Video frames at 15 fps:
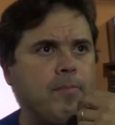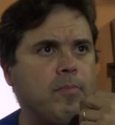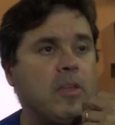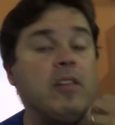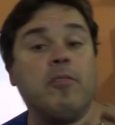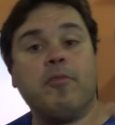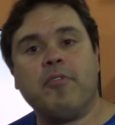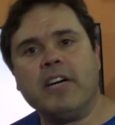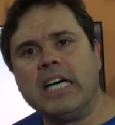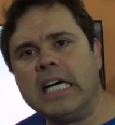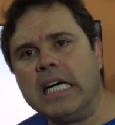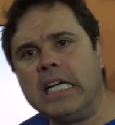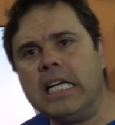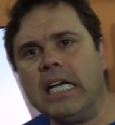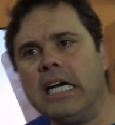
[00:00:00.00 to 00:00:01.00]

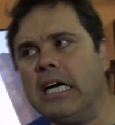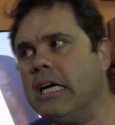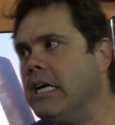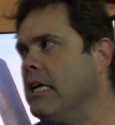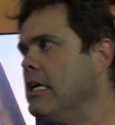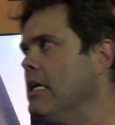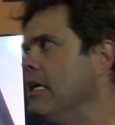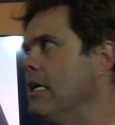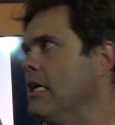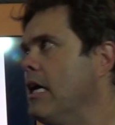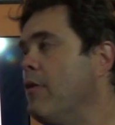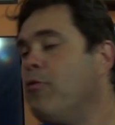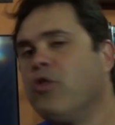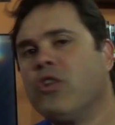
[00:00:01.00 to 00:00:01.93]
Nirvana, é, A